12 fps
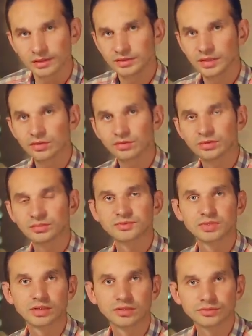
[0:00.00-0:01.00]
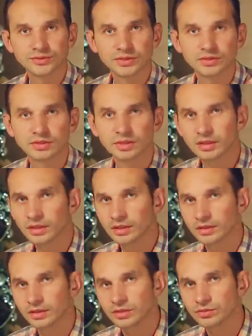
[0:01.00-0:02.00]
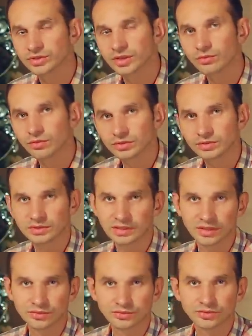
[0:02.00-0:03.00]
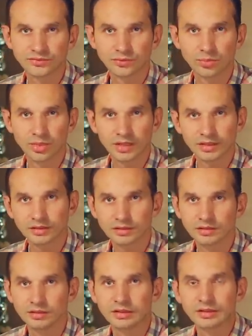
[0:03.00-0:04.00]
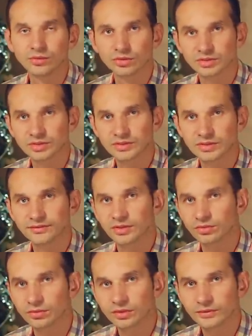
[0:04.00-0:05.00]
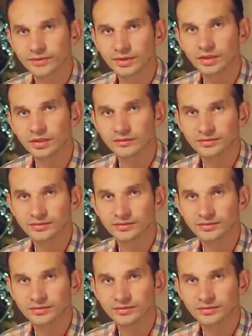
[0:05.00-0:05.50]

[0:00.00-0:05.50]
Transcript: Я родом из Беларуси и уже год нахожусь в Дубае на должности фотографа